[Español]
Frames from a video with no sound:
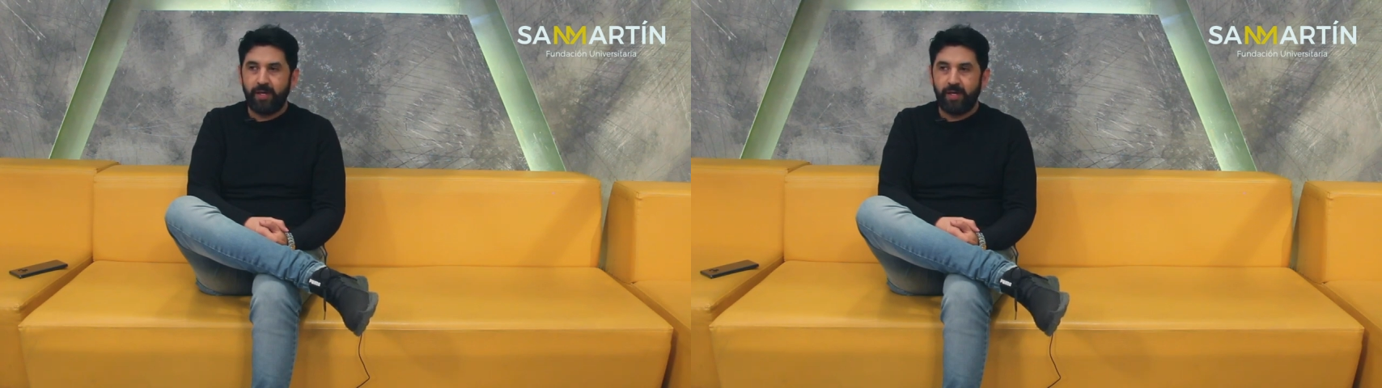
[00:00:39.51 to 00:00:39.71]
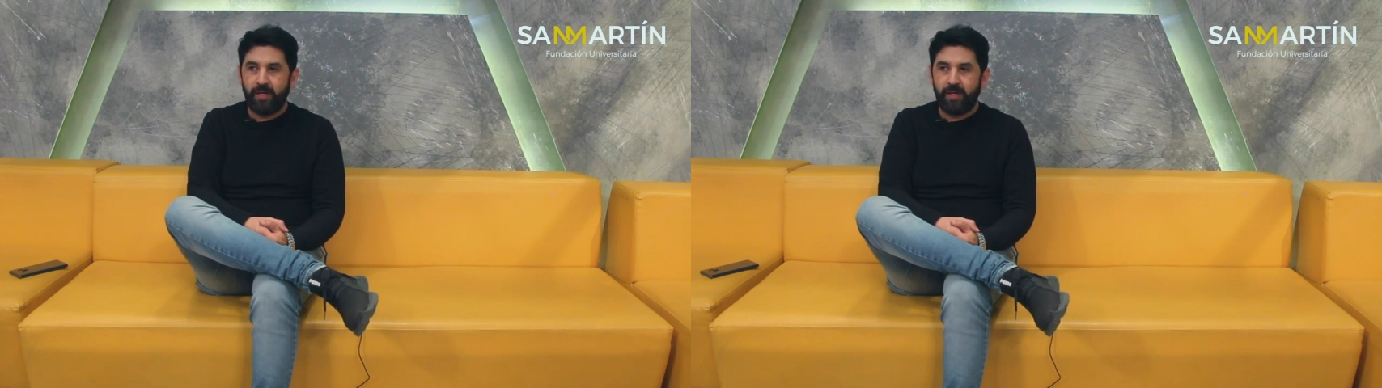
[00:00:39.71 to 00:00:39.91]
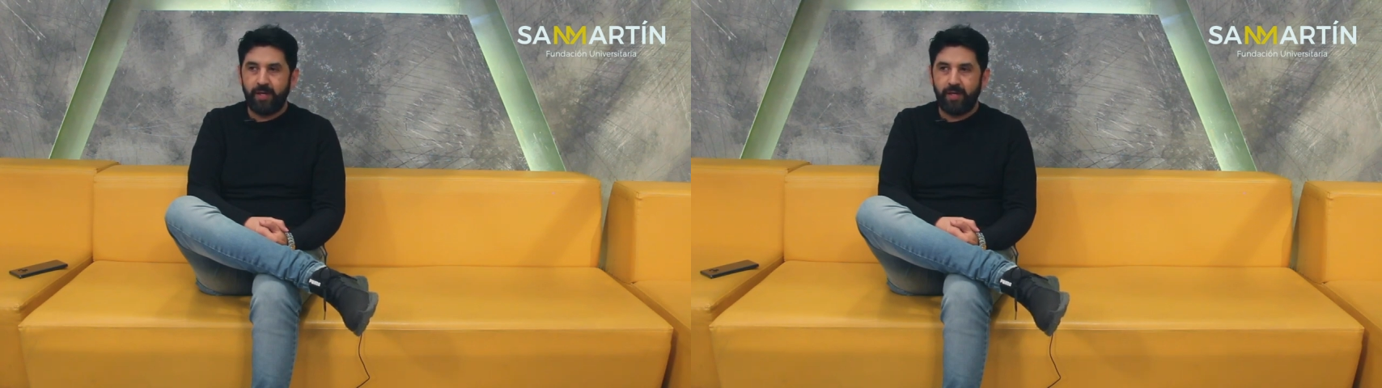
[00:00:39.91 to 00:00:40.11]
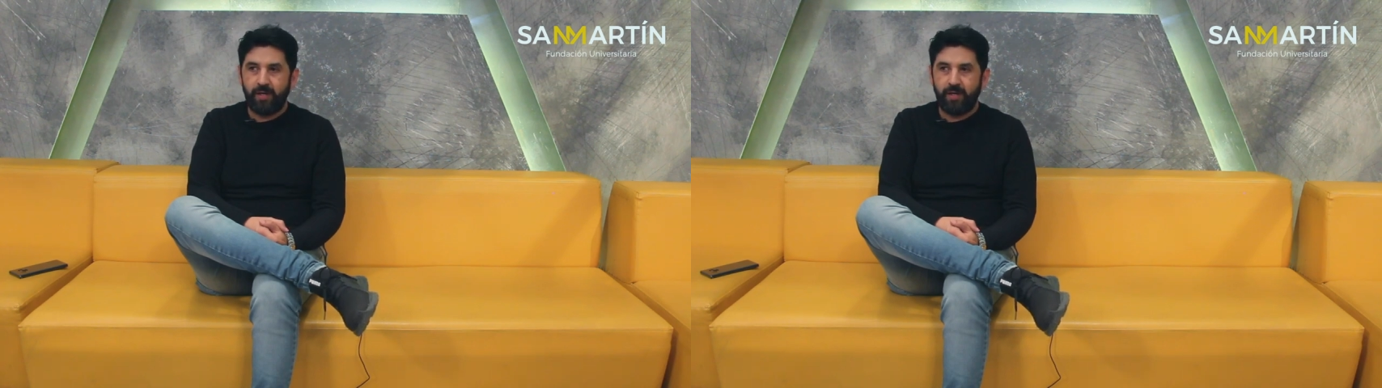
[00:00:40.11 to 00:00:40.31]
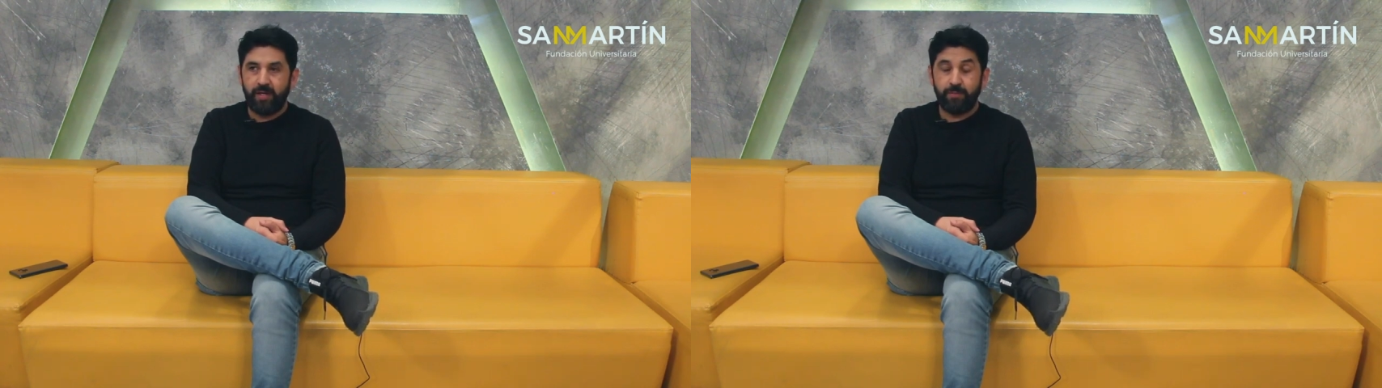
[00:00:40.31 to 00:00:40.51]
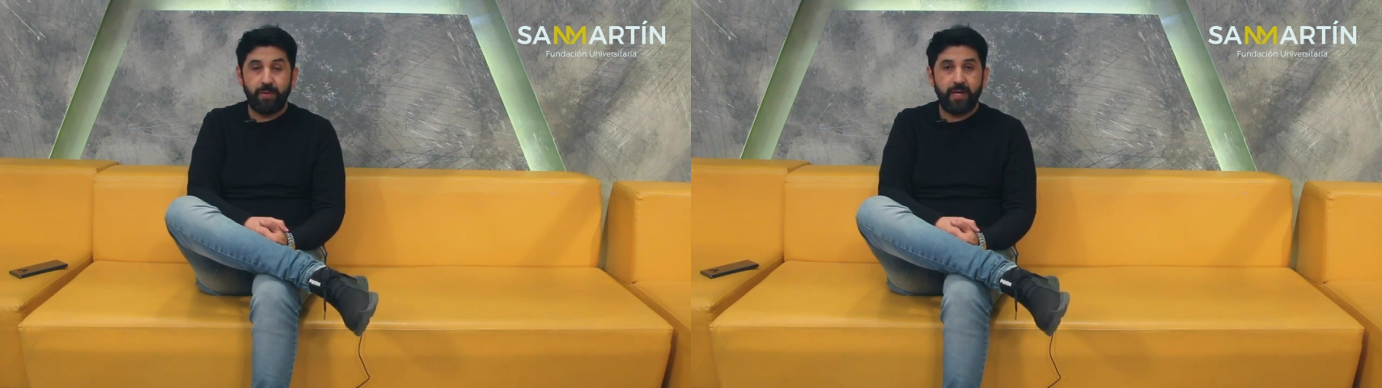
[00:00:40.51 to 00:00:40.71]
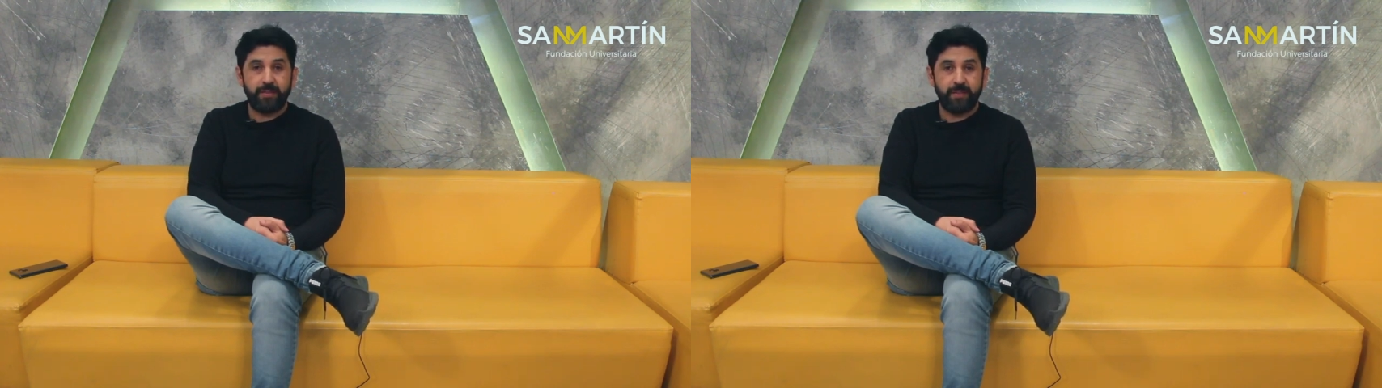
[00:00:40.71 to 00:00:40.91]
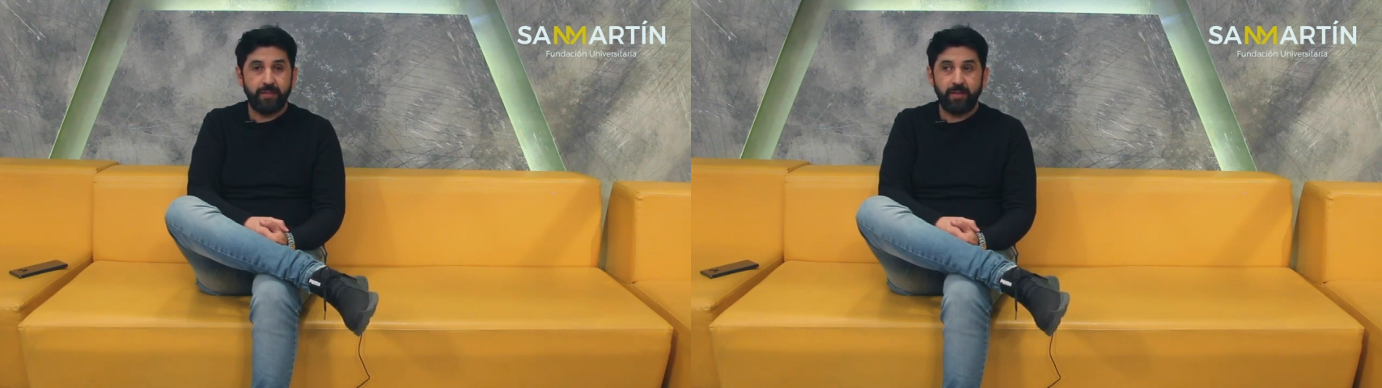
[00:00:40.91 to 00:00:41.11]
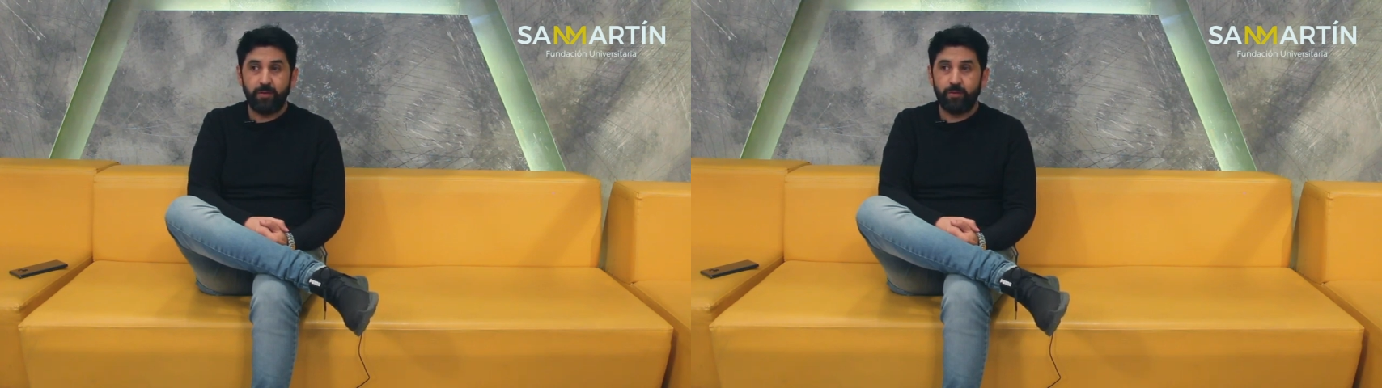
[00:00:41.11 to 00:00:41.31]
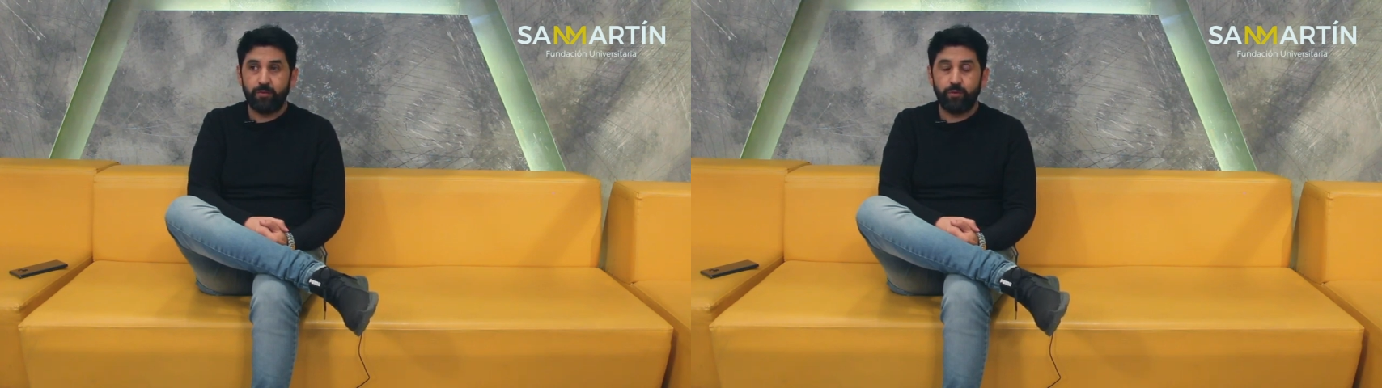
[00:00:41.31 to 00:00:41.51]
Eh, las bases y los